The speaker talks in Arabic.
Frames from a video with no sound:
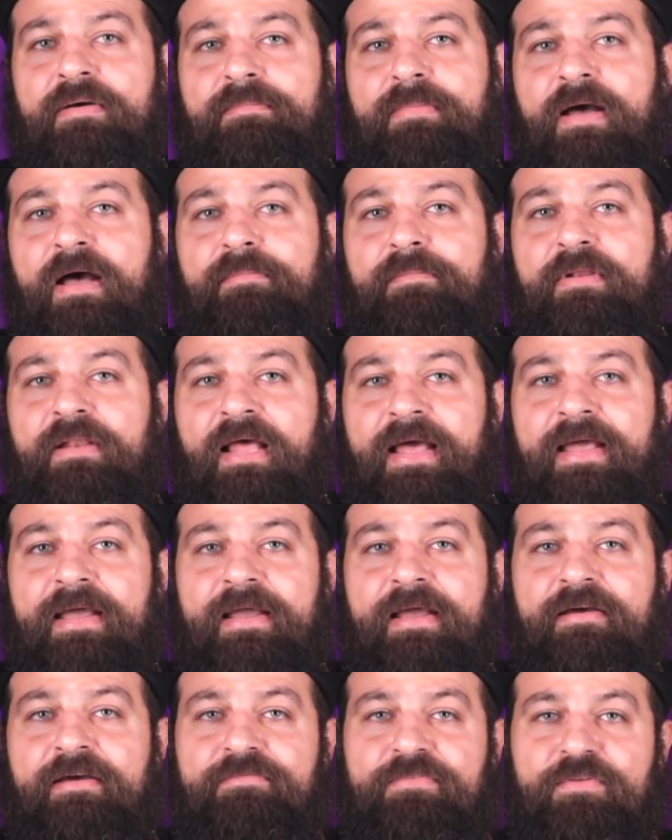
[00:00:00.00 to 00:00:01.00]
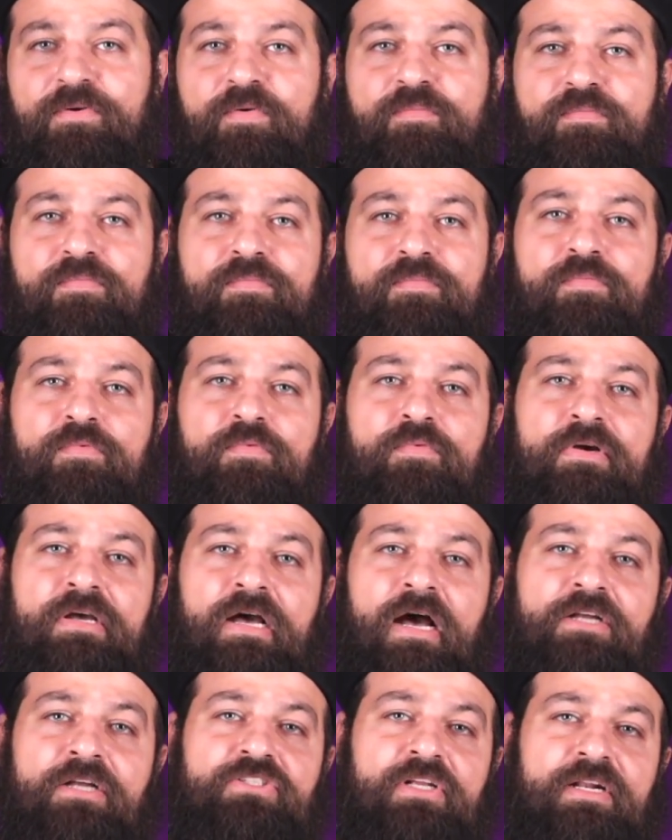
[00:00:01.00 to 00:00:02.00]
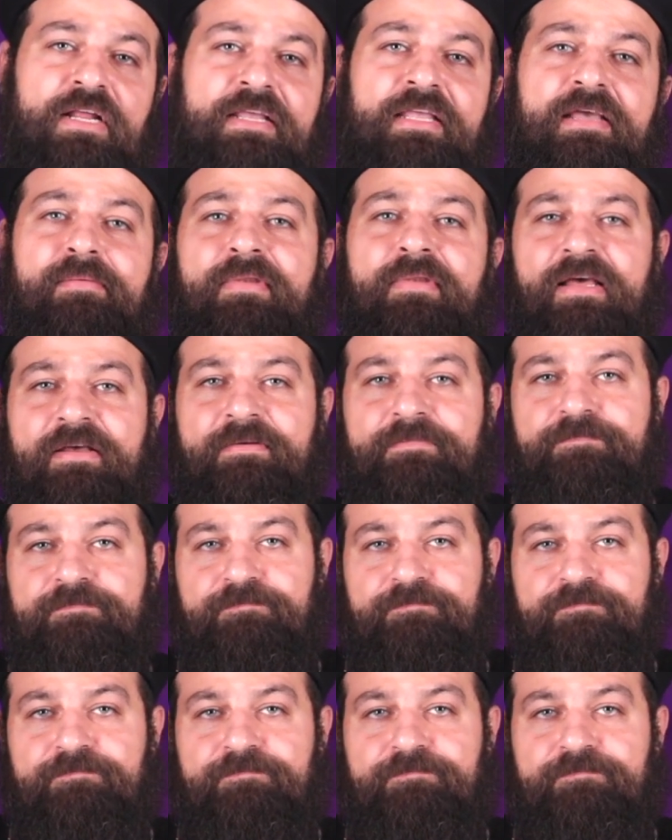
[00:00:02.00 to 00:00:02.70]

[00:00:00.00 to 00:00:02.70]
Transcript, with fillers: بعمل حاجة في يوم وعشر أيام لأ